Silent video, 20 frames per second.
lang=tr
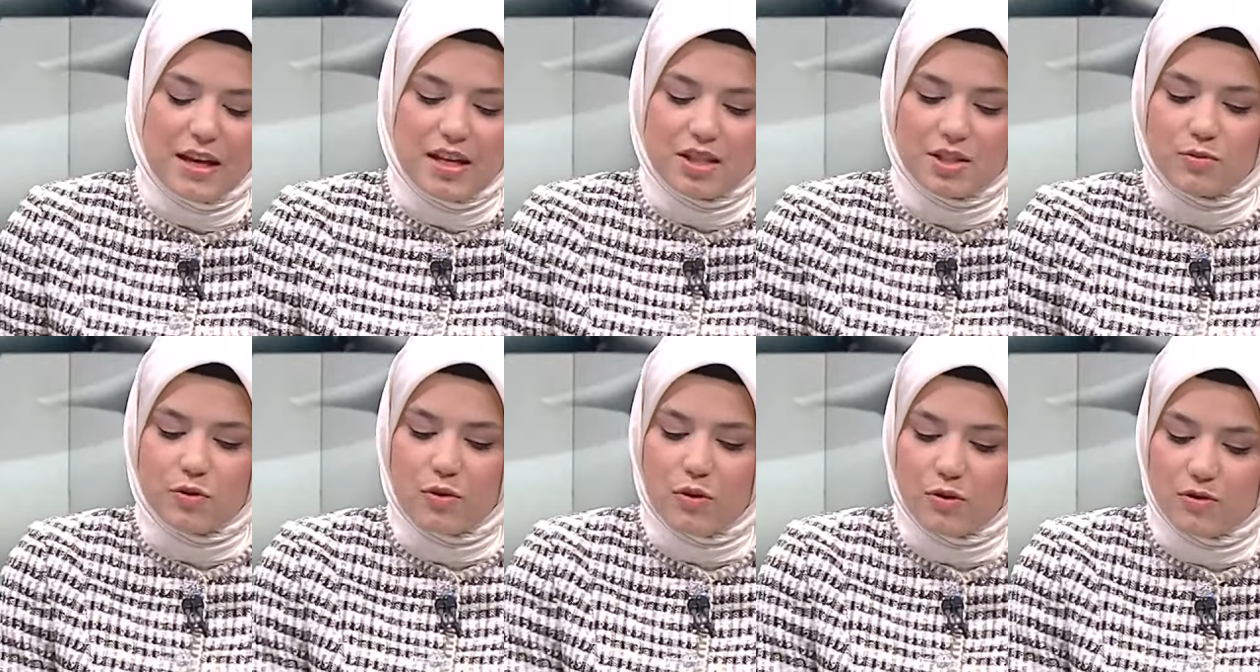
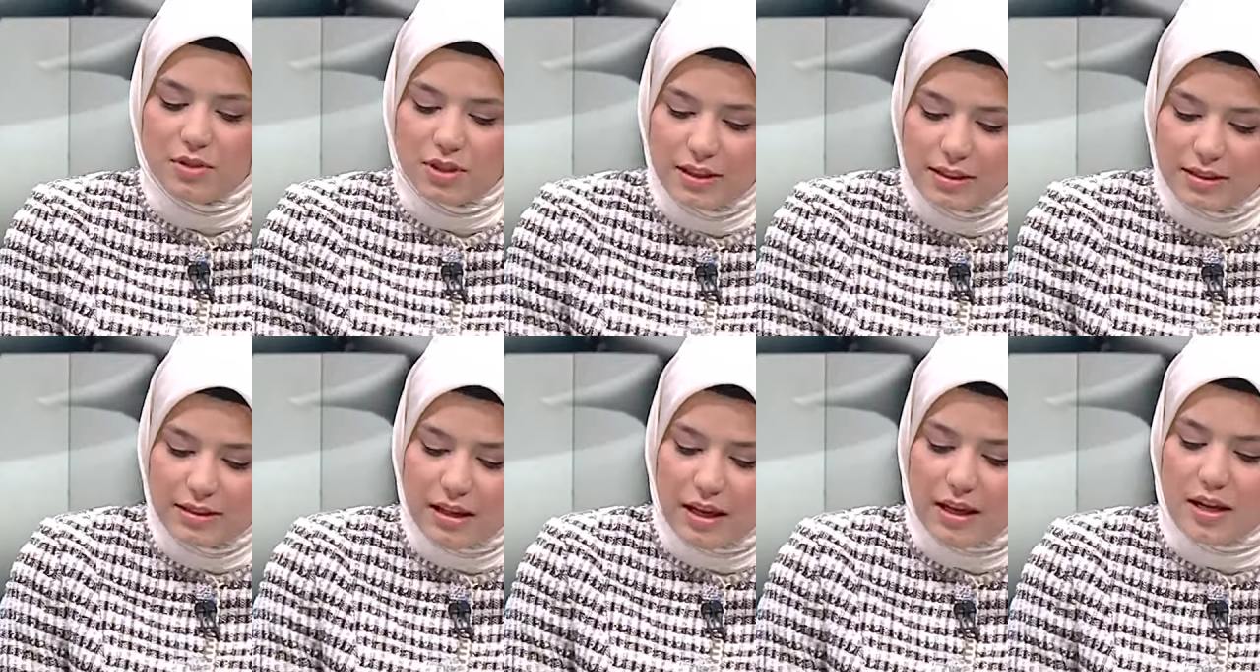Şimdi
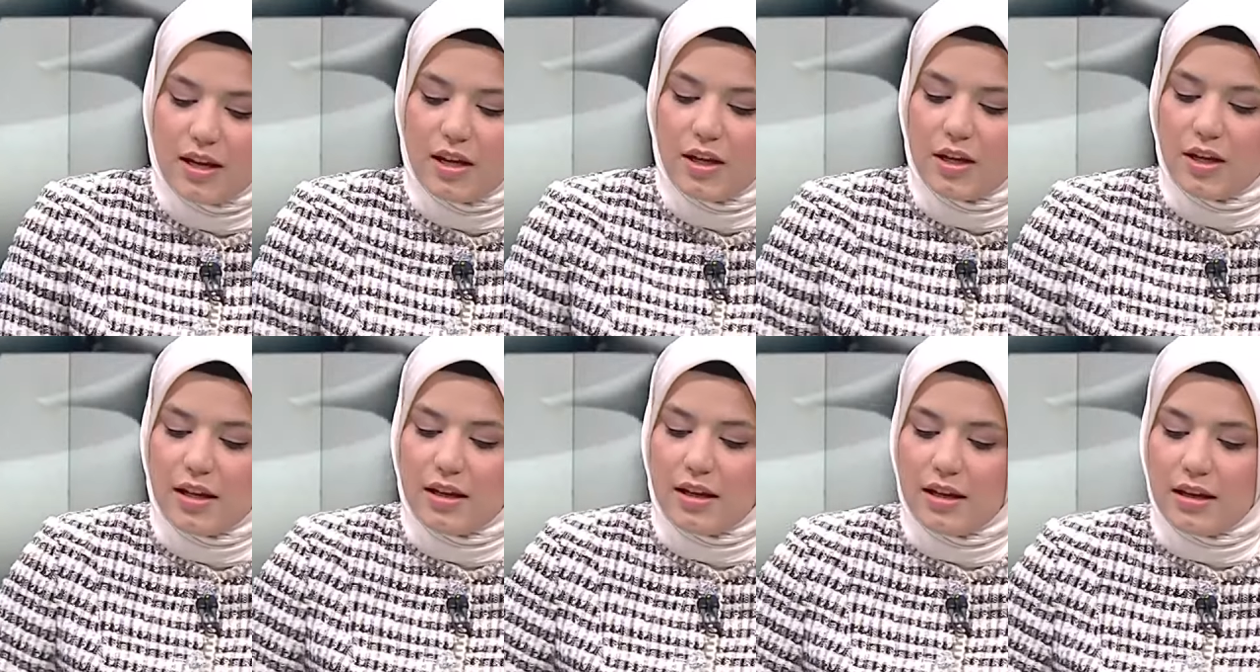öncelikle
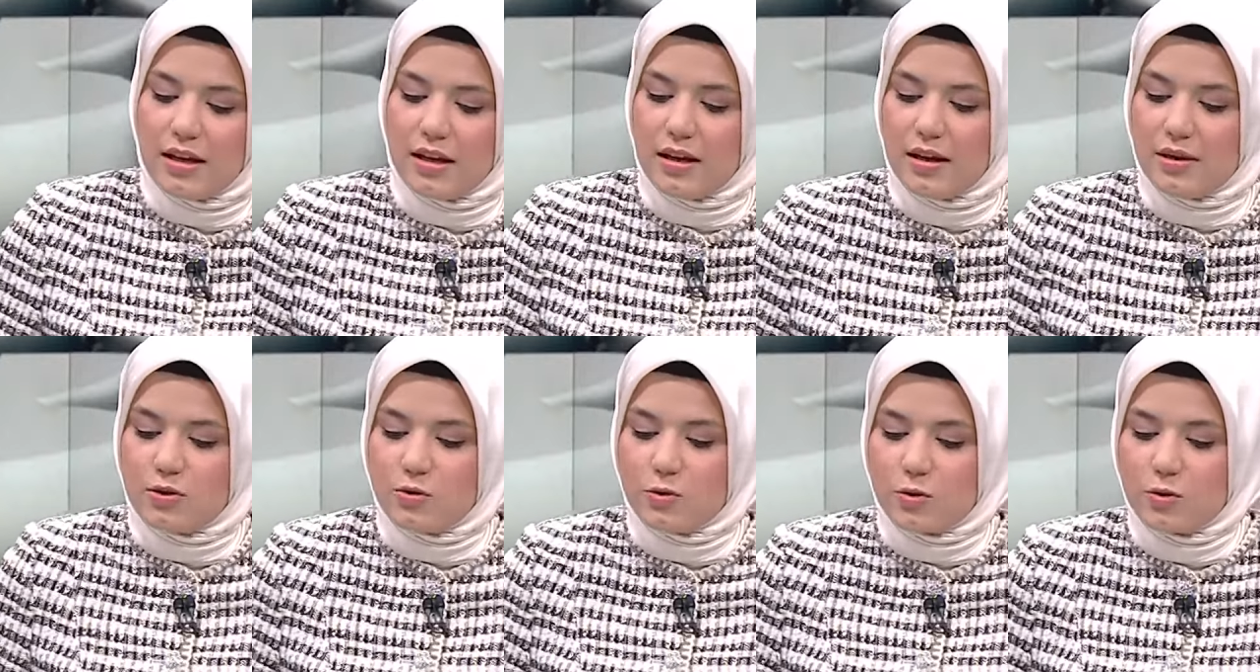
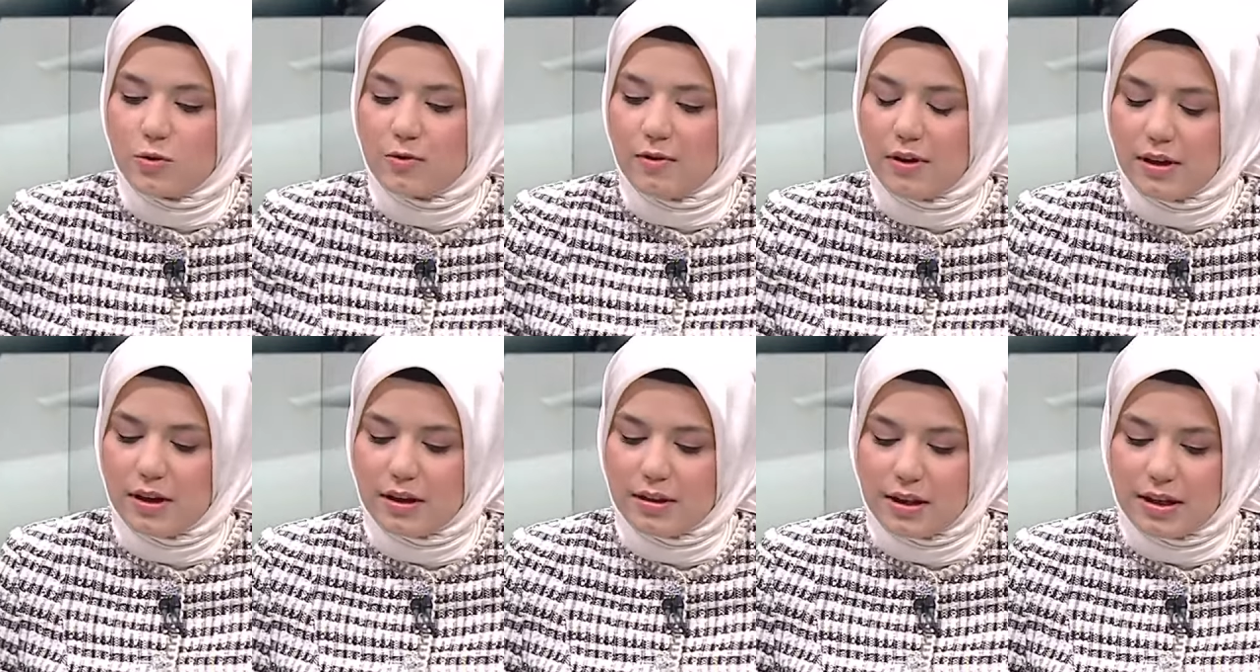e, şükür ve
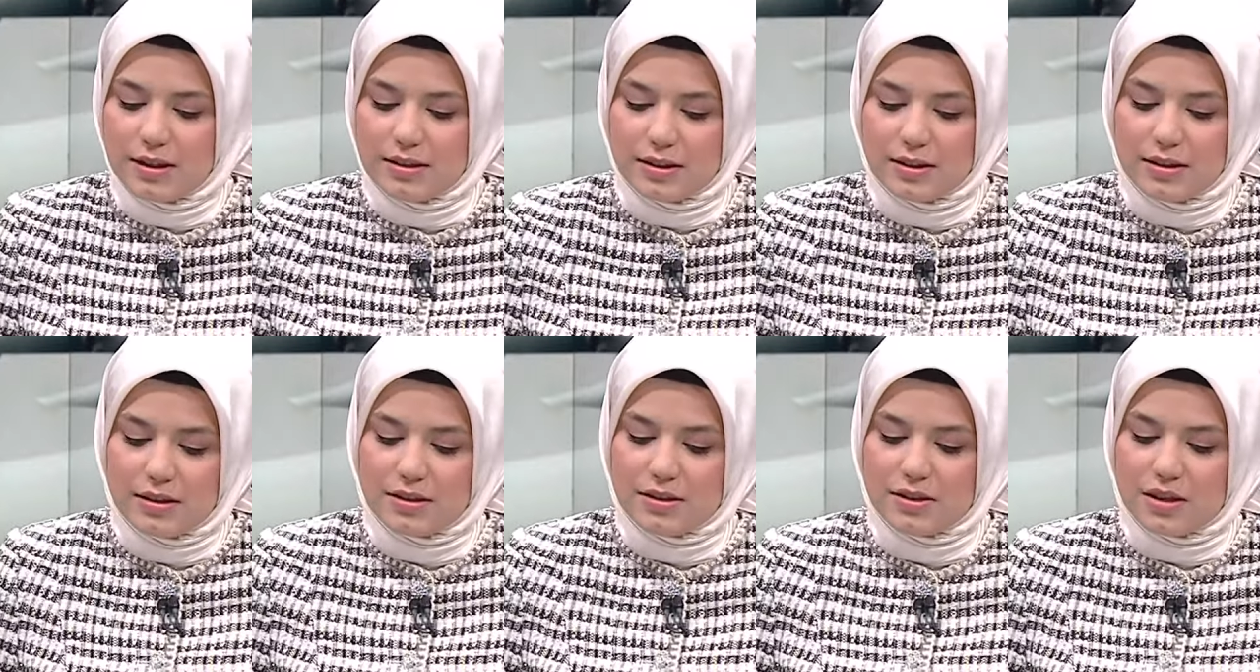kanaate
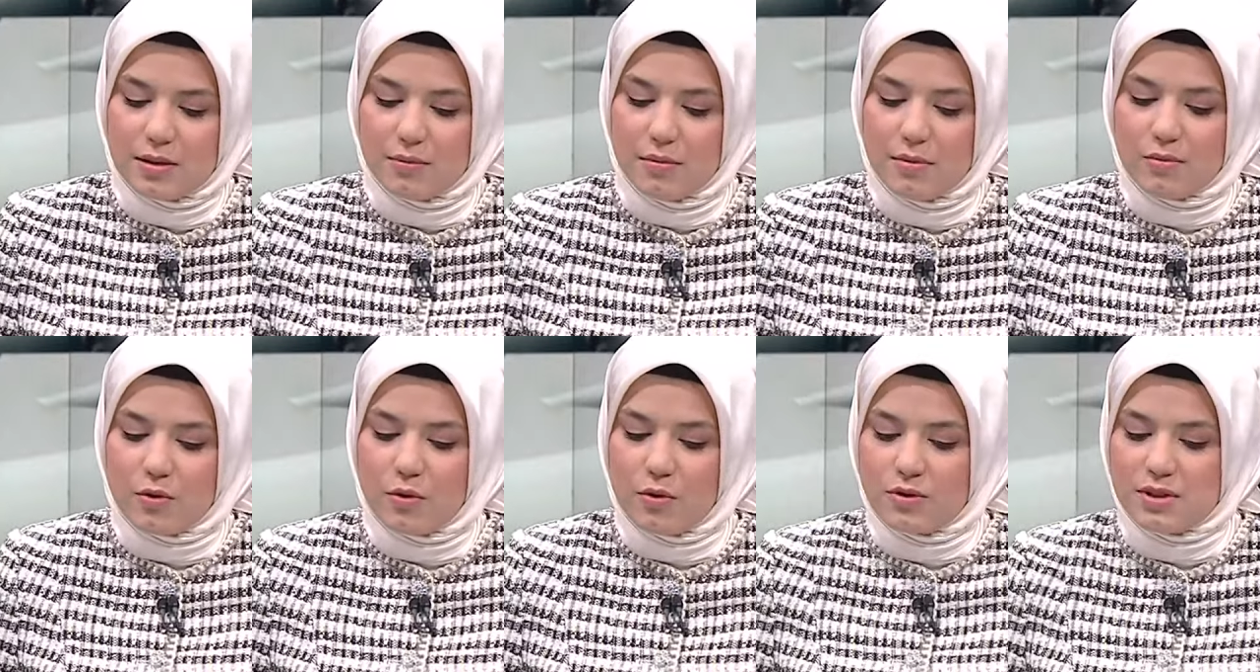gireceğim
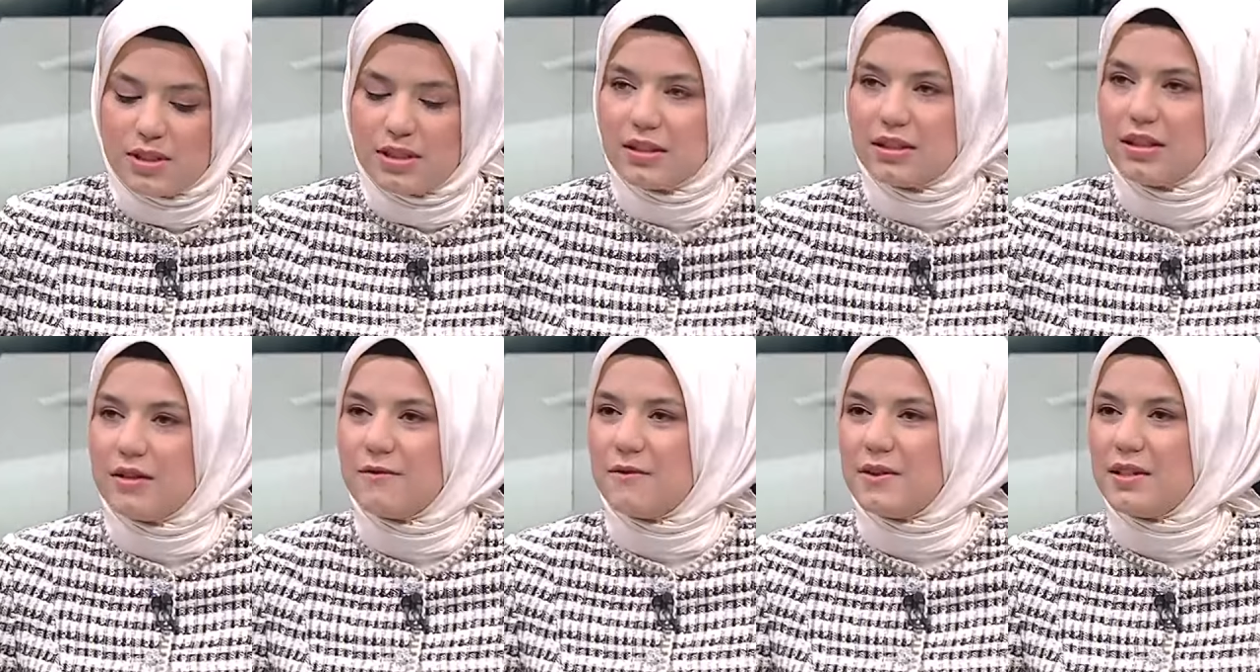ama
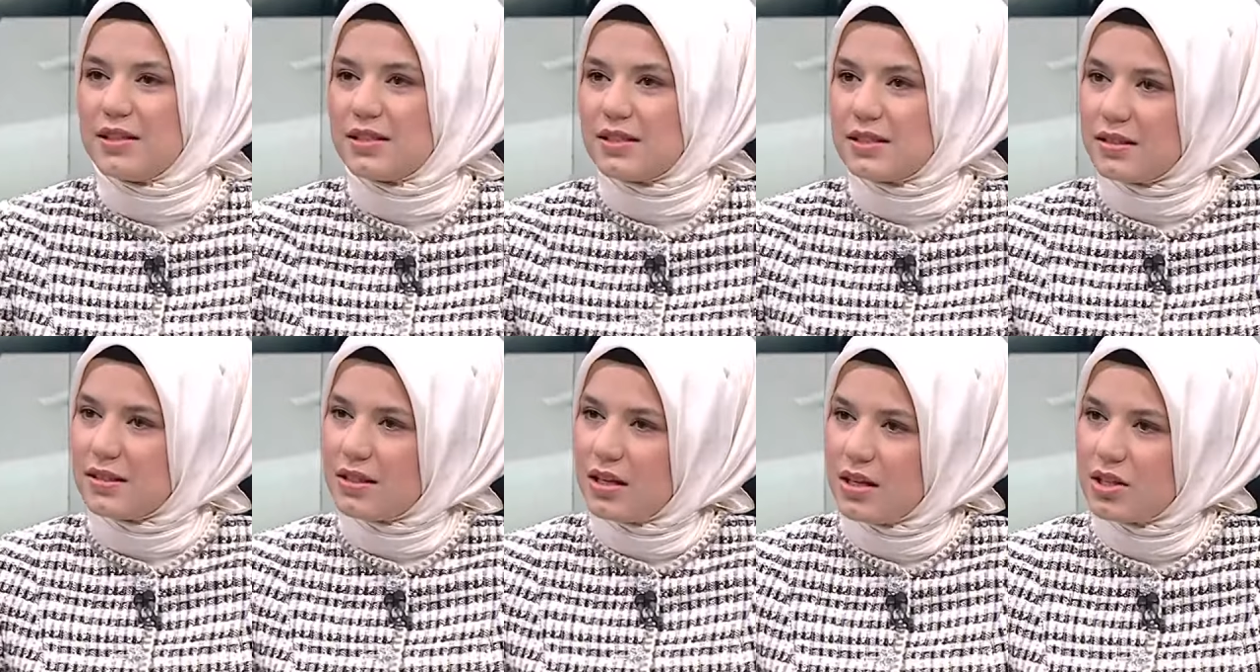öncelikle
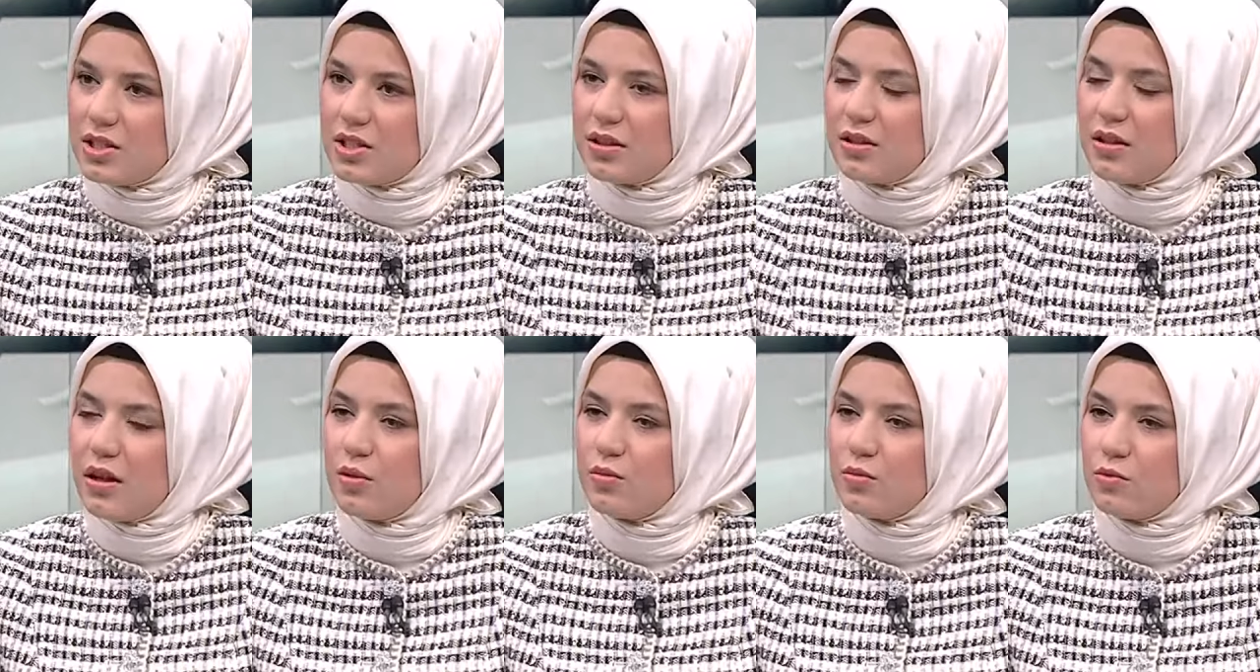Filistin'de
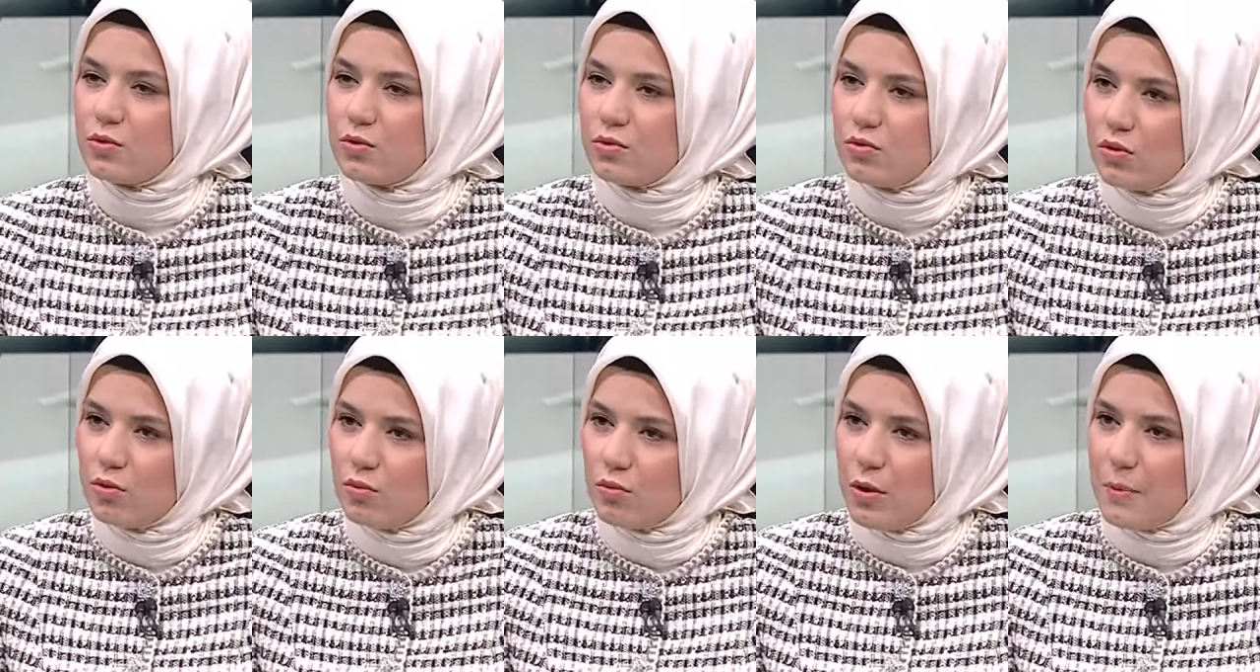yaşanan bu
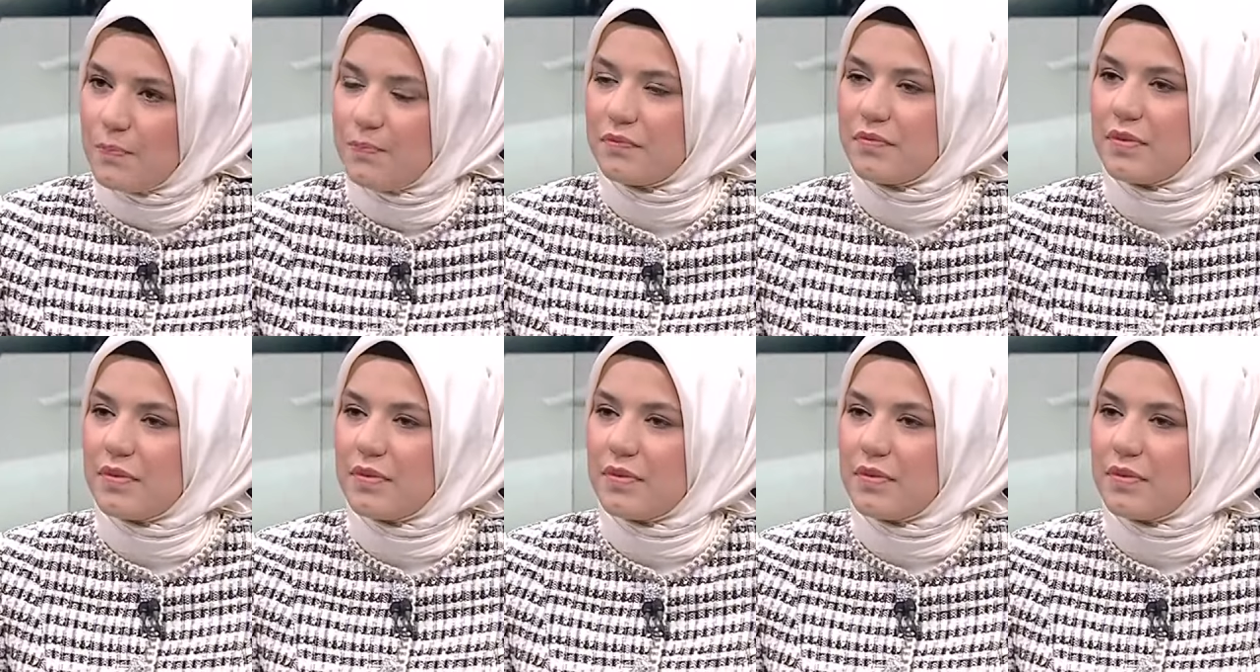zulmü Hı